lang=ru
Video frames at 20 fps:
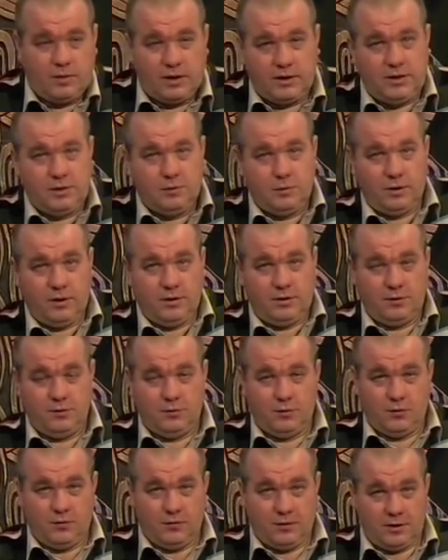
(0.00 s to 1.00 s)
Спасибо. Это
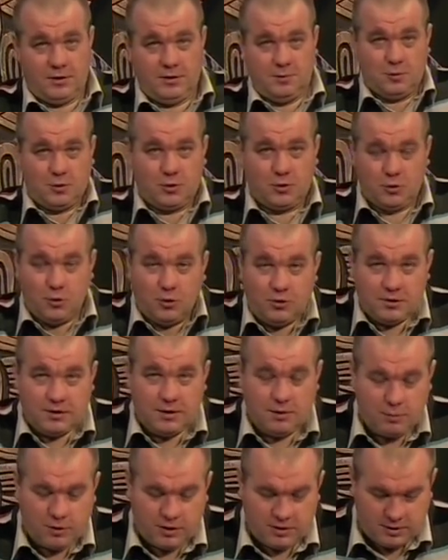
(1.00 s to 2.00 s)
вот Владимир Ток
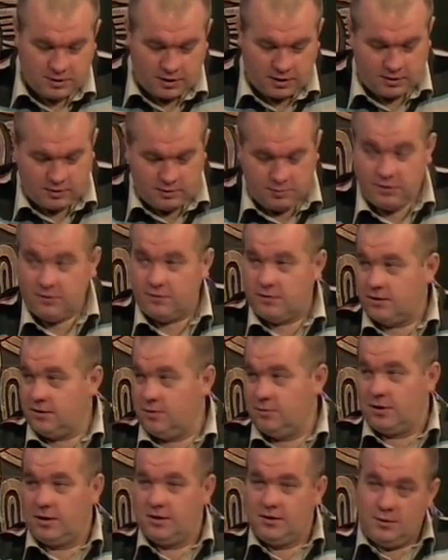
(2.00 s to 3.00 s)
себя представил. Теперь
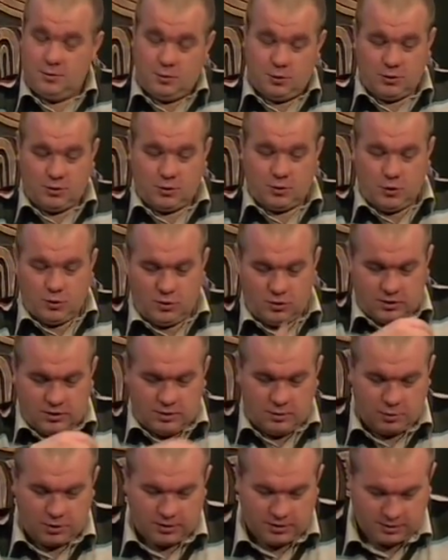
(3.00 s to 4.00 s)
Владимир Антипенко тоже
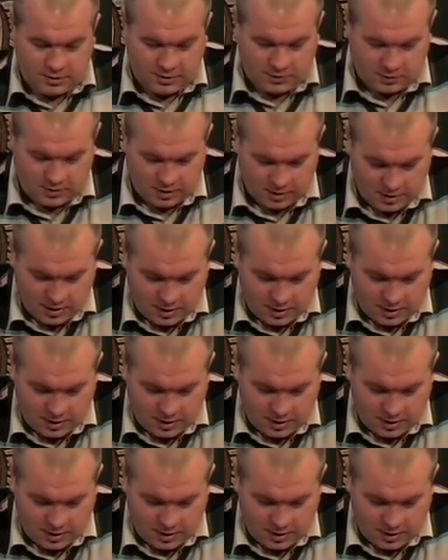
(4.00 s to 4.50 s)
себя представит.